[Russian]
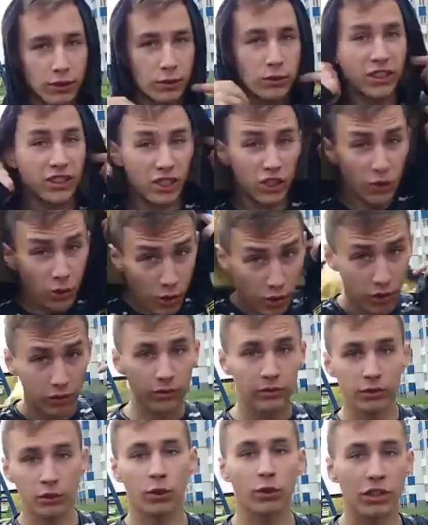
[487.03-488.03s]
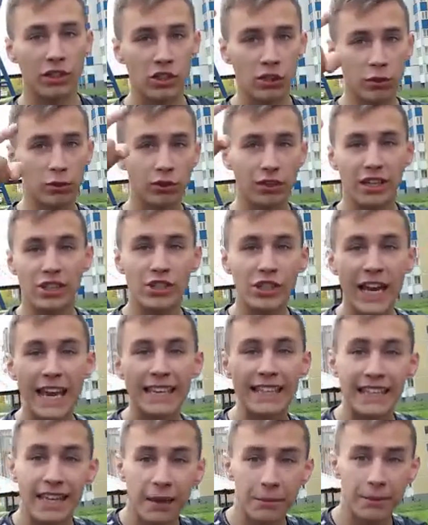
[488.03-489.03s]
Только что, только что
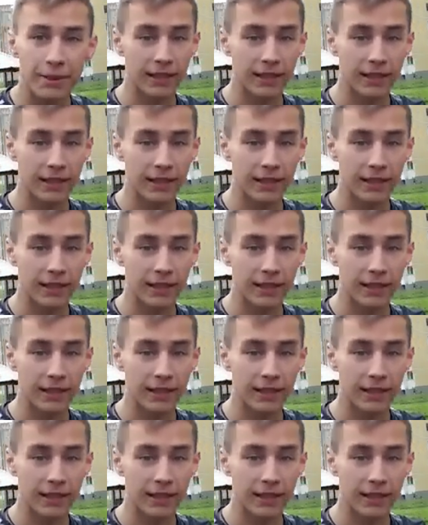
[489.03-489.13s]
дождя не